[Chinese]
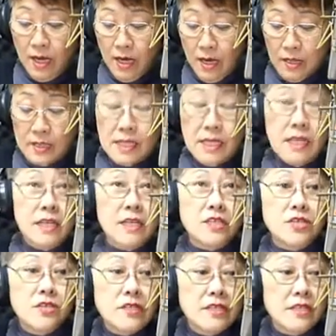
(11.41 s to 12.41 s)
啊！这里
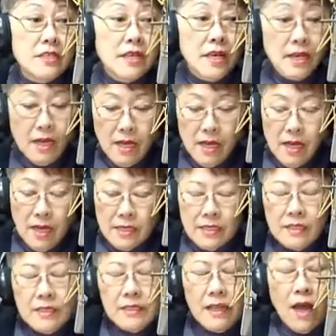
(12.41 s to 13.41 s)
是呃
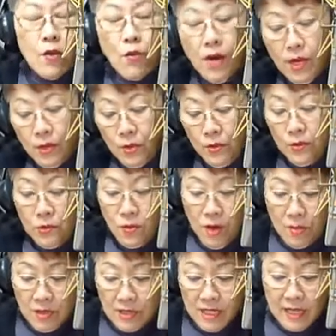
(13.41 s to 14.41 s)
新港网络
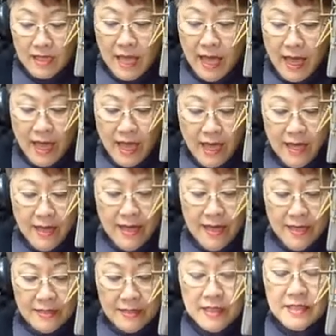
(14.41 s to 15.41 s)
广播电台，
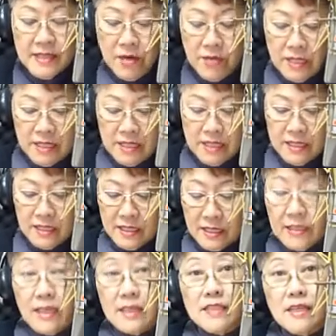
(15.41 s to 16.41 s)
现在为您进
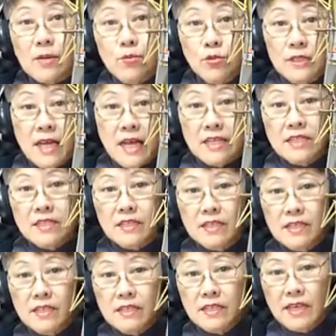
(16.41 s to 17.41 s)
行的节目呢是《
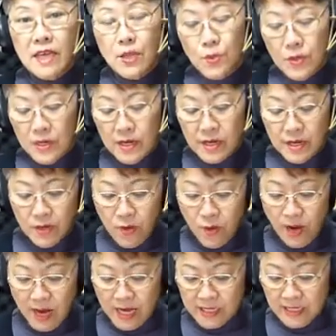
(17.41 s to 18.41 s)
新鲜女人
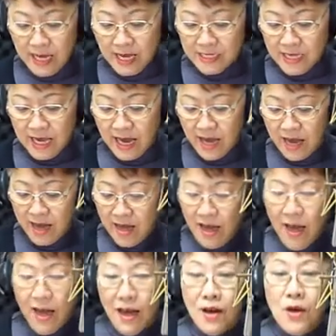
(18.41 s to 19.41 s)
话家常》
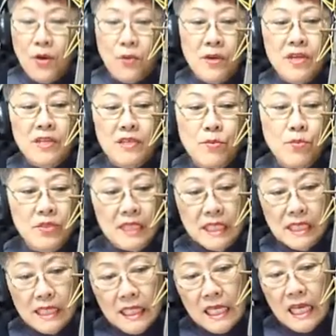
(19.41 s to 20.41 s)
啊，我已经不
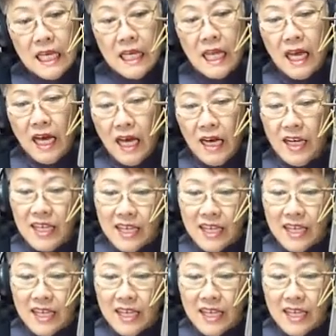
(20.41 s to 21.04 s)
新鲜了啊，